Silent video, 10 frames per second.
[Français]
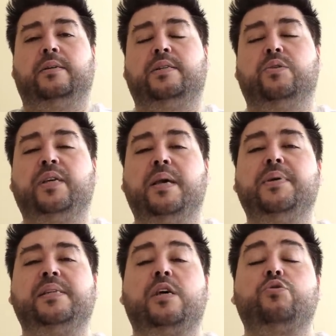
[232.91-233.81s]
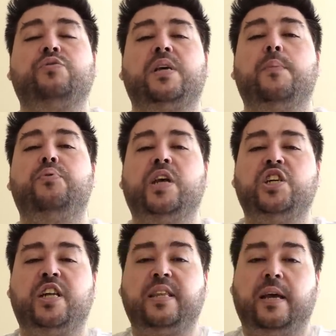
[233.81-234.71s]
c'est ok, mais ça je trouve ça un peu
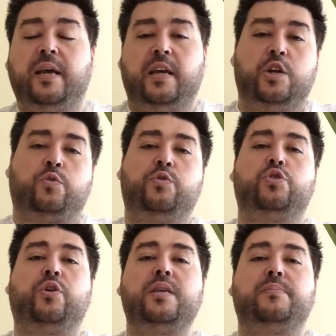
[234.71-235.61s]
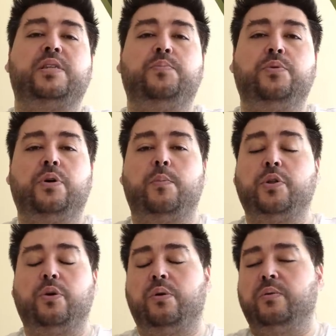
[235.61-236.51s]
gadget, et je trouve le scoring un petit peu en
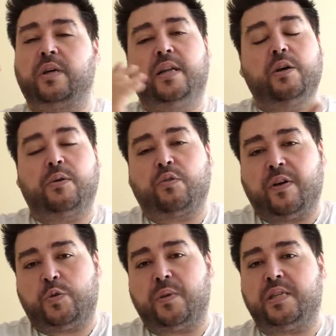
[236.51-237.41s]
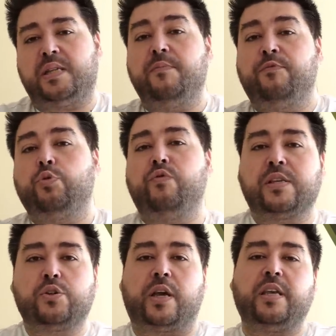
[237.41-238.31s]
mode, putain les gars on a trouvé un super système, faut
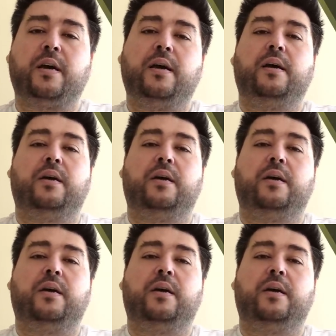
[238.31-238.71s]
trouver un scoring,